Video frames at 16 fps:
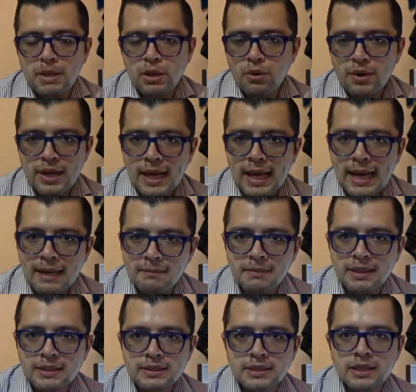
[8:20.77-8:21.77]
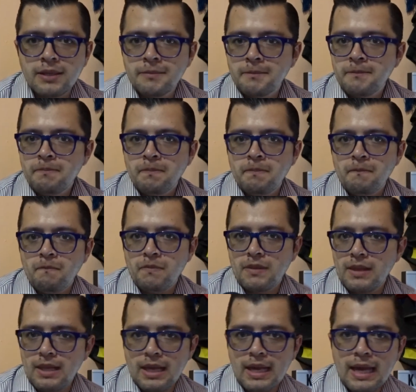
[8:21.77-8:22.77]
Pero realmente
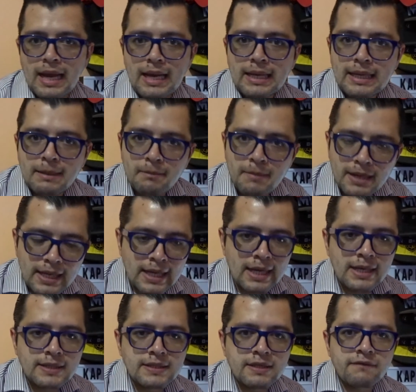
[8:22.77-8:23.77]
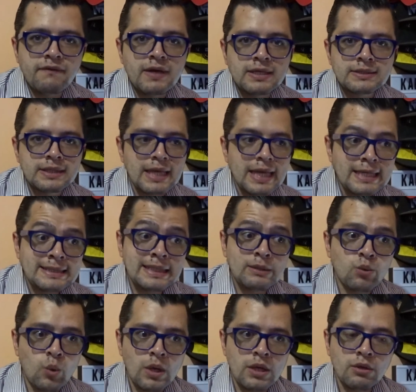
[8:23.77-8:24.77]
el que maneja la interfaz
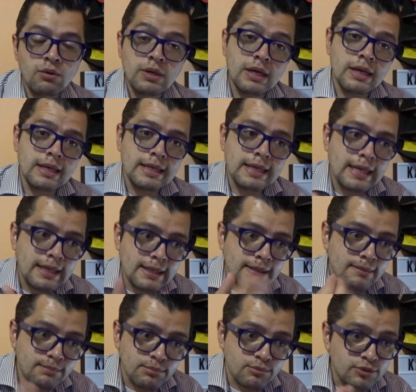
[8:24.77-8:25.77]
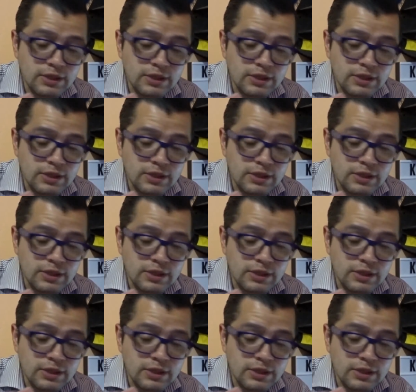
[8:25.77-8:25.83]
es el dueño y el,